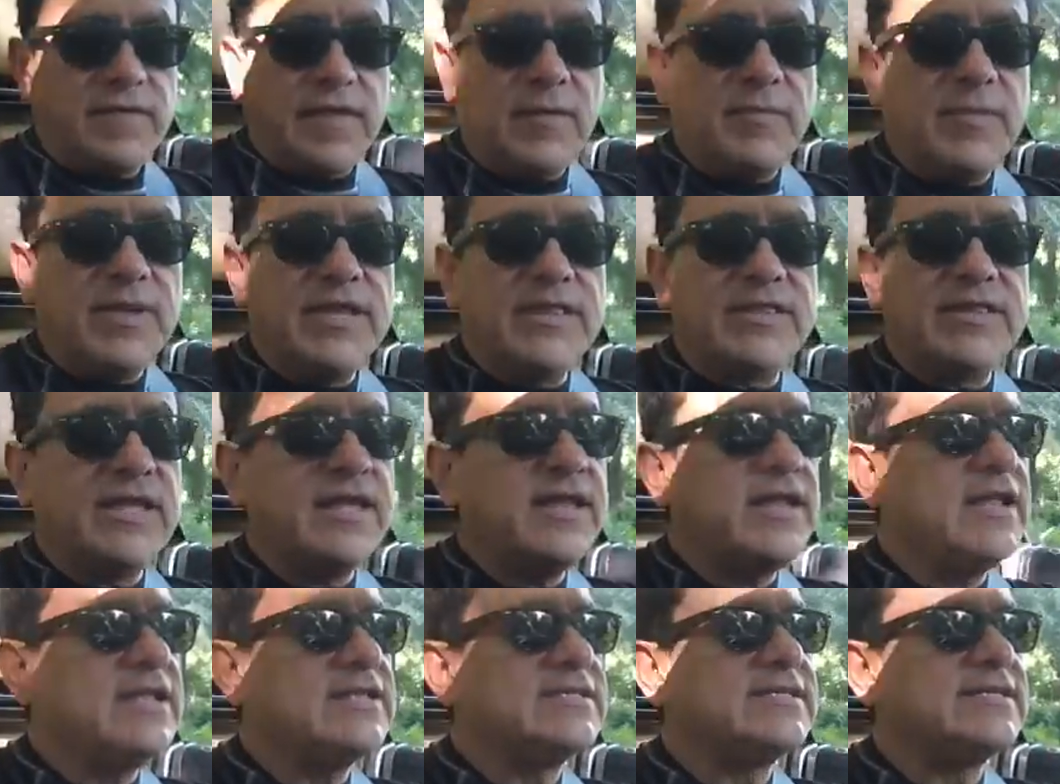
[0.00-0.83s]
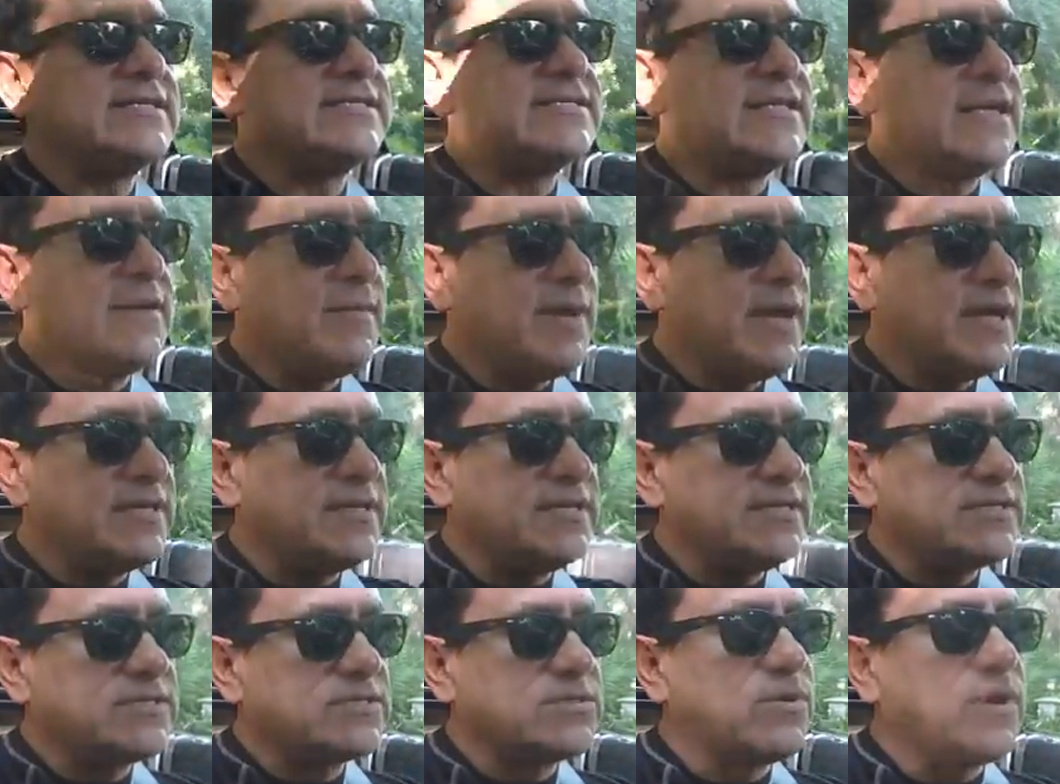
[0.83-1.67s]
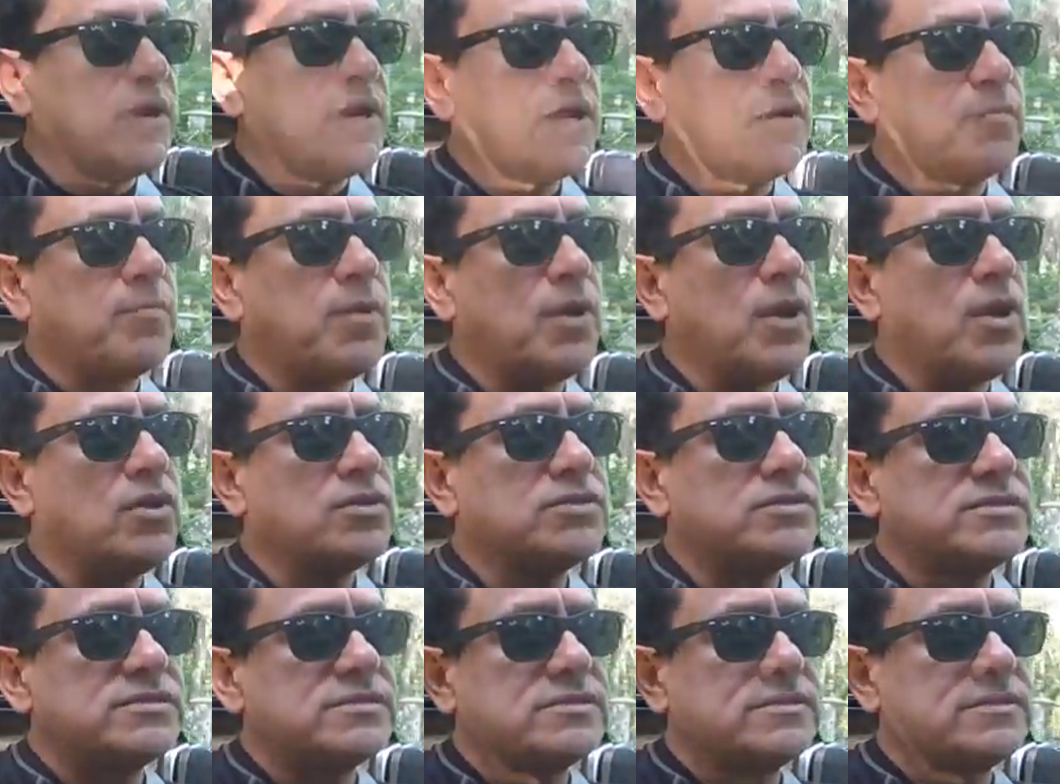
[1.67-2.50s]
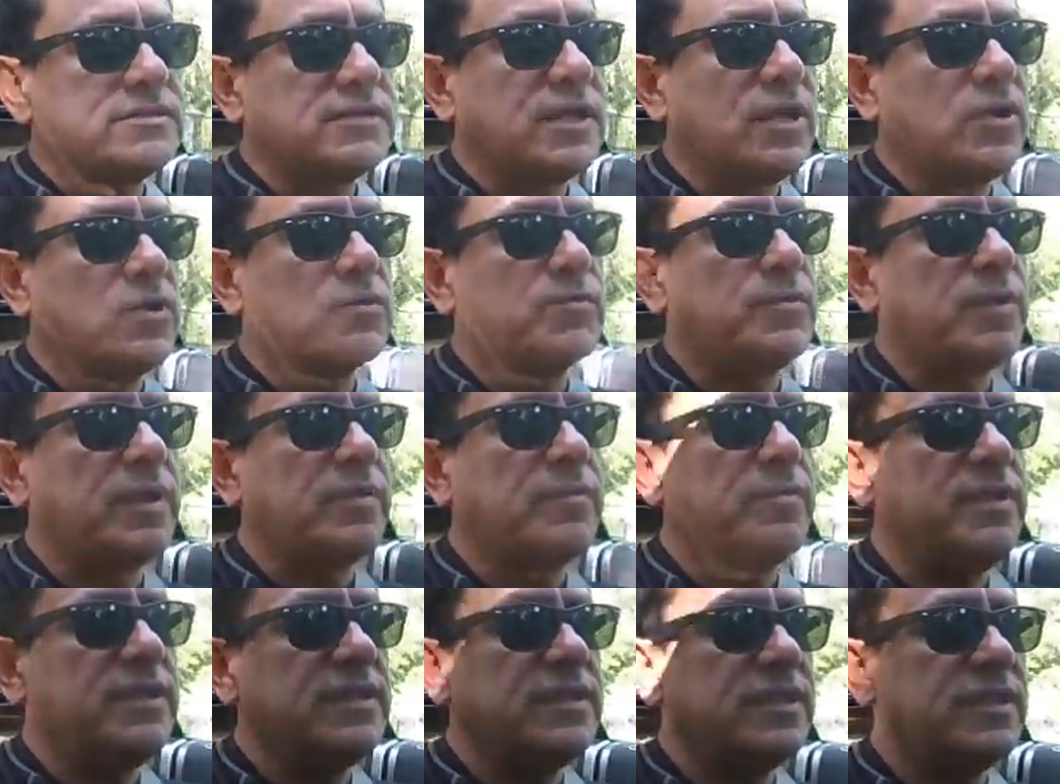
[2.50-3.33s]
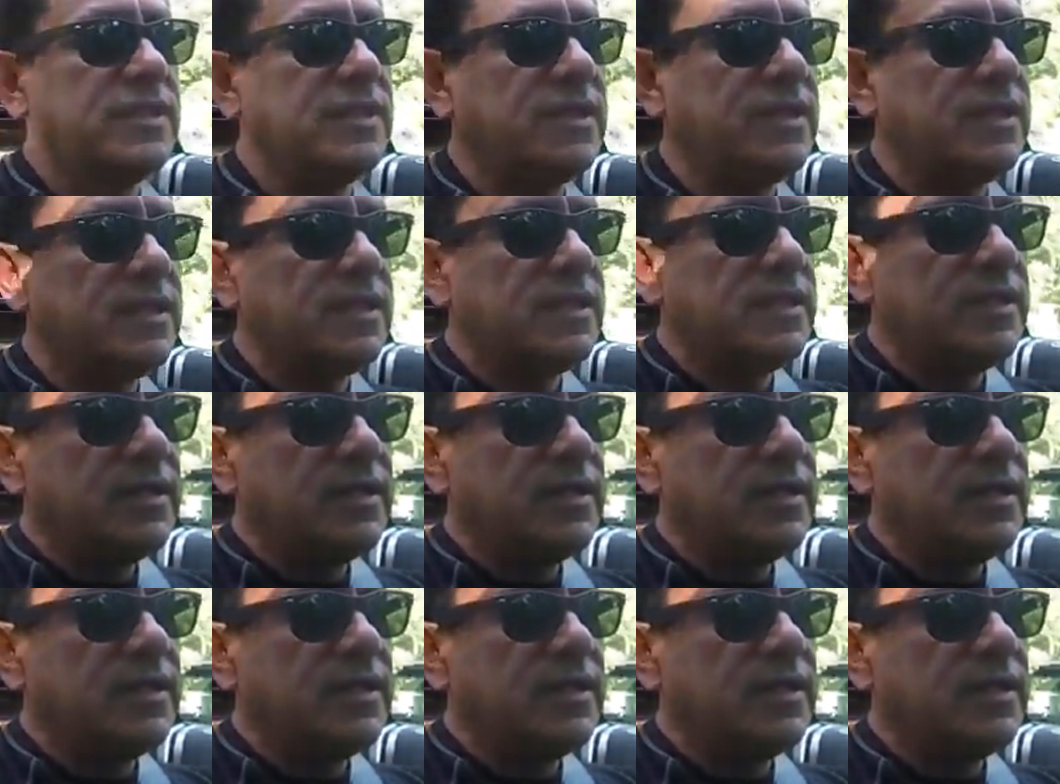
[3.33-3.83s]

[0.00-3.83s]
También tiene el sistema Distronic Plus que nos permite